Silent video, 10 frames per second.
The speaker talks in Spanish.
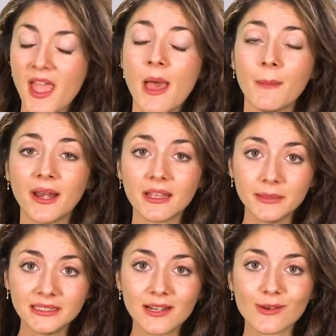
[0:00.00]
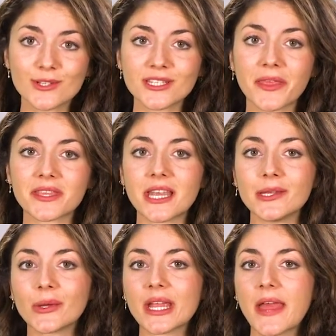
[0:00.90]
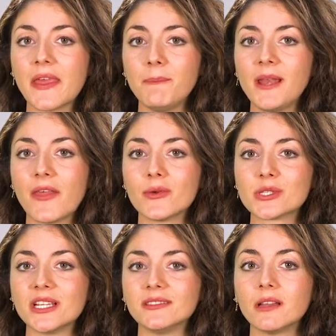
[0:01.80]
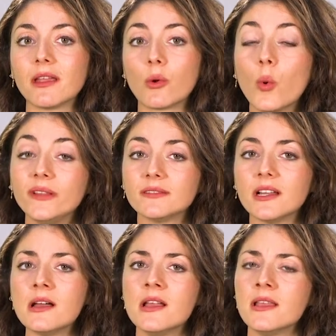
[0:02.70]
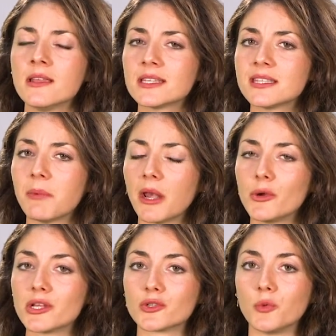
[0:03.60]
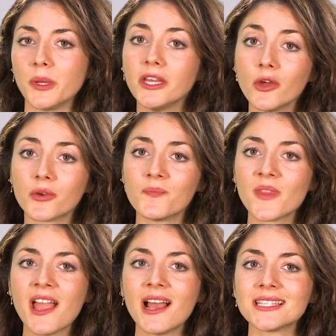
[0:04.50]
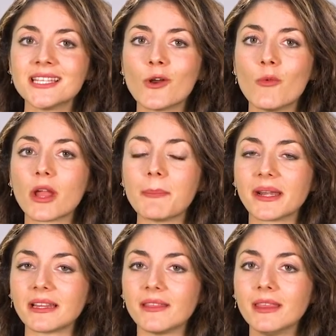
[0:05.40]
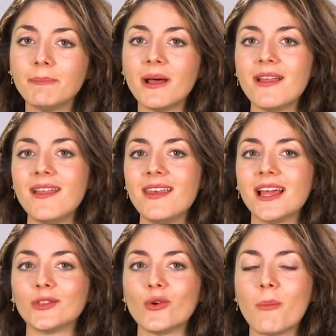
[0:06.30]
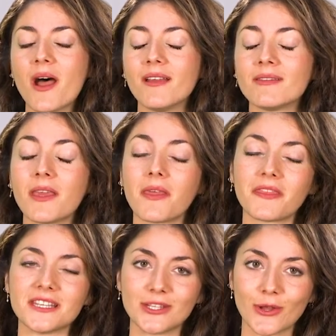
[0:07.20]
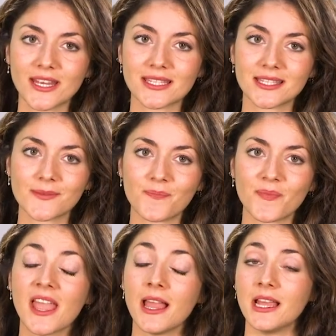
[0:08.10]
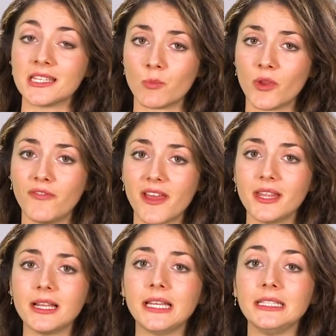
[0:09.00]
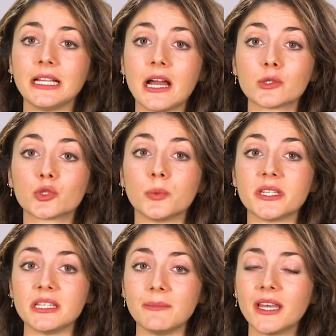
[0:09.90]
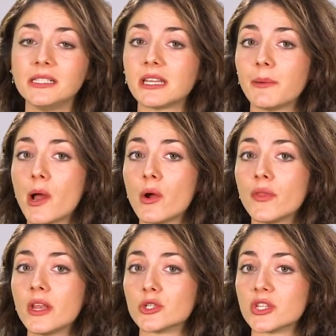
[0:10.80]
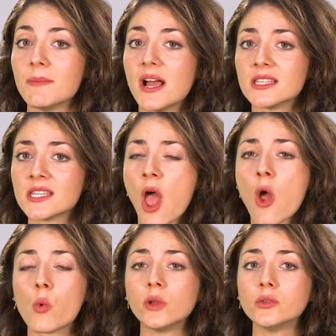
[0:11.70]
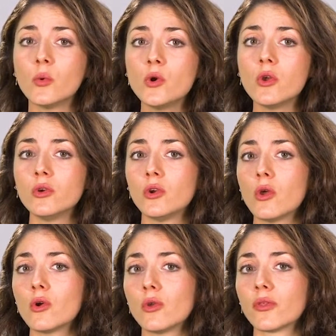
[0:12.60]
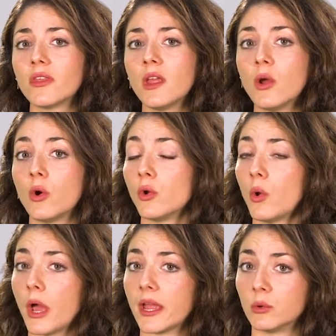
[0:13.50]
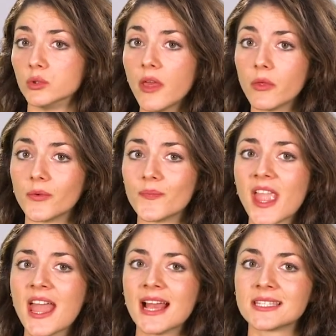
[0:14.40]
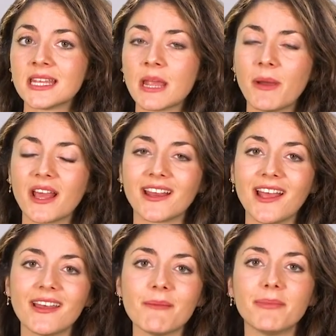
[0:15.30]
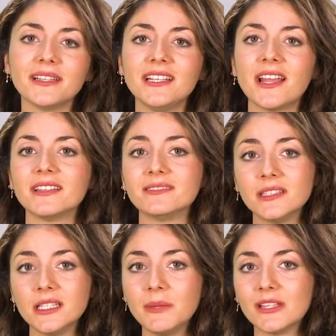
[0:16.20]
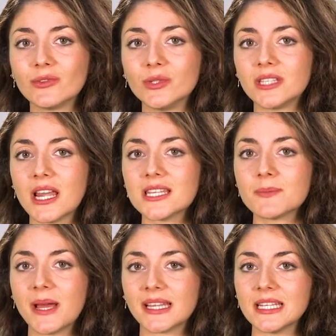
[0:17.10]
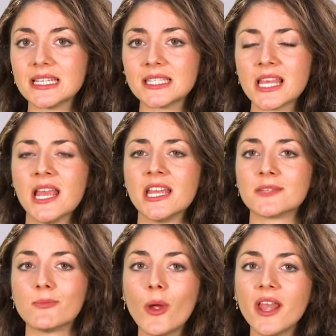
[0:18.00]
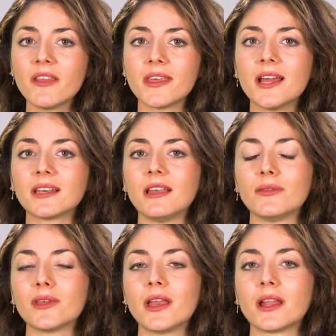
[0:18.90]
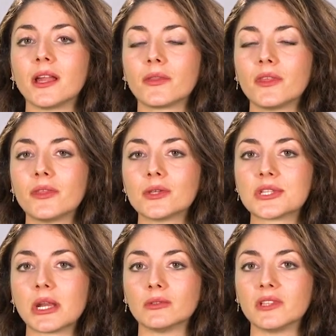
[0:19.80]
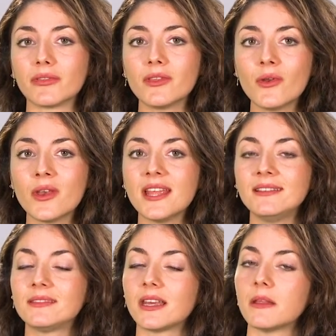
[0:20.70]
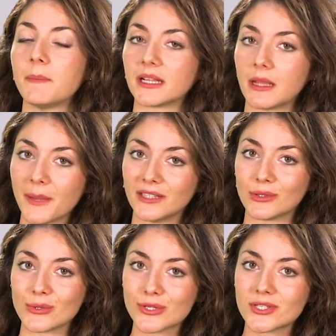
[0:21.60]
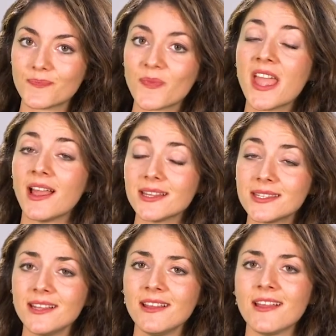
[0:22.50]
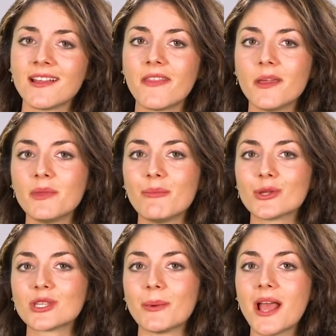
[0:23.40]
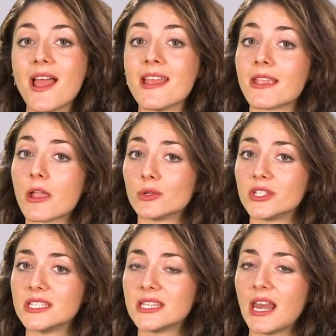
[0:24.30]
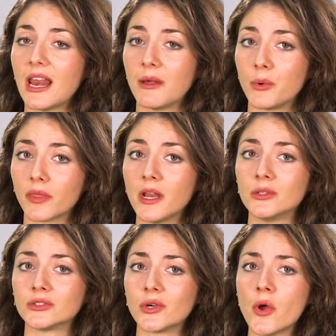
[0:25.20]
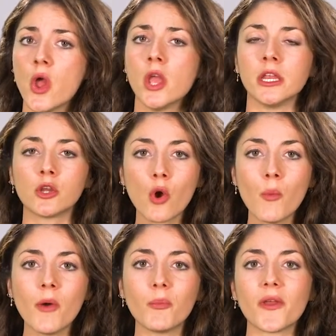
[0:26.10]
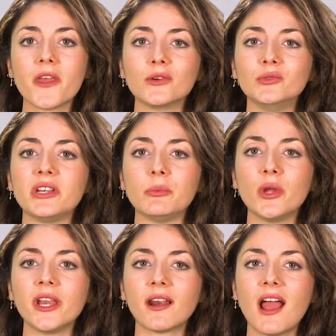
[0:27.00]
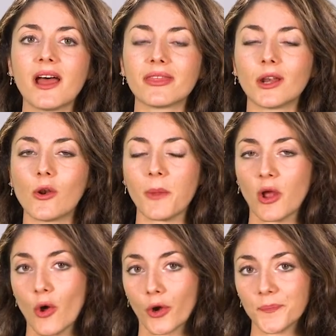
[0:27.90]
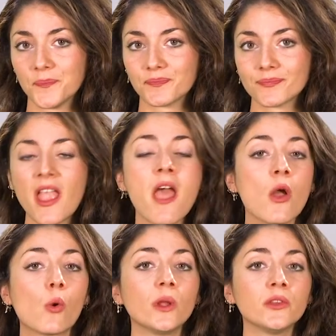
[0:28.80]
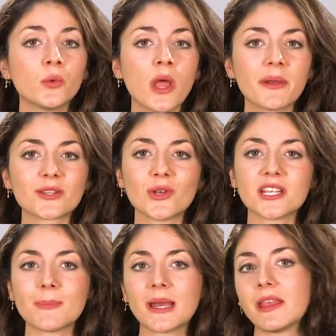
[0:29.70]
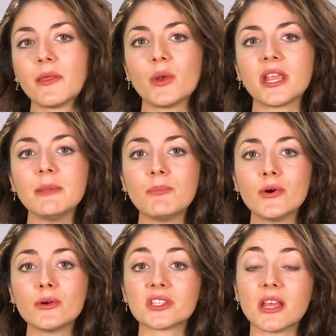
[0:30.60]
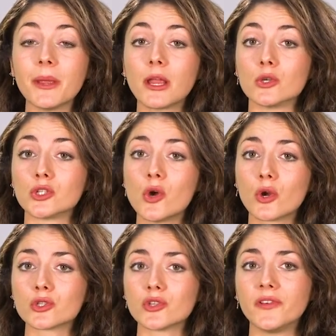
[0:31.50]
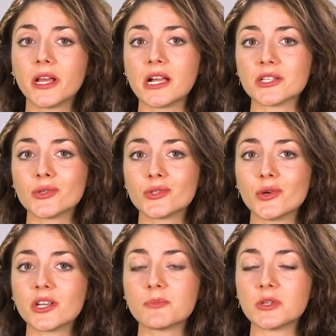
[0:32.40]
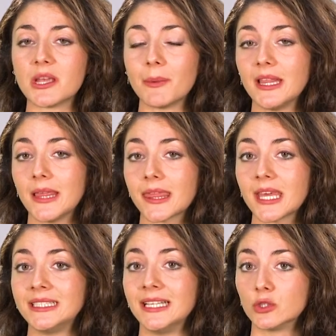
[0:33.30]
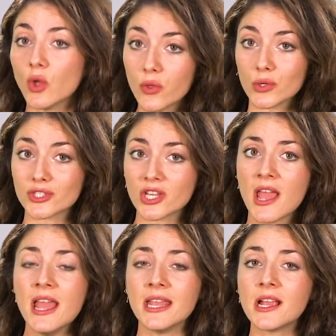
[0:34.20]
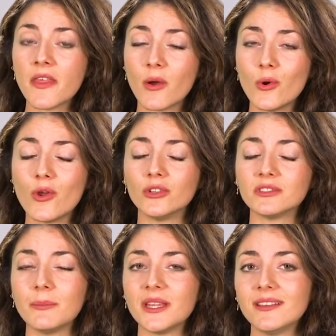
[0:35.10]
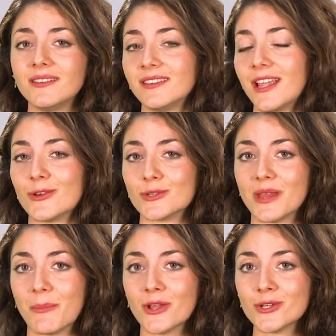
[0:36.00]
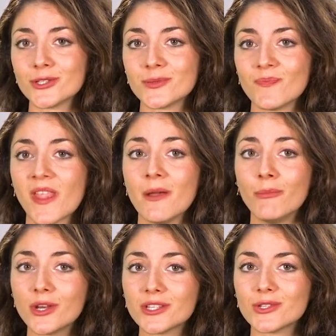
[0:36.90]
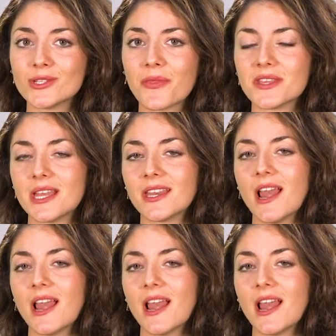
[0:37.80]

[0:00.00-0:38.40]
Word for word: Para evitarlo es necesario que cada empleado sienta que cuenta y que se valora su opinión, así como que participa en la toma de decisiones. Es muy fácil criticar o subestimar el trabajo de los demás cuando uno no lo conoce o no lo ha ejecutado. Así que para crear empatía y entendimiento entre las partes, es buena idea realizar ejercicios de rotación entre departamentos. Así, cada miembro sabrá en qué consiste la labor del otro y cómo puede contribuir a hacerlo mejor. Cuando una persona es parte de un equipo, sabe que los logros o fracasos son responsabilidad de todos y cada uno también de los miembros. Por eso es necesaria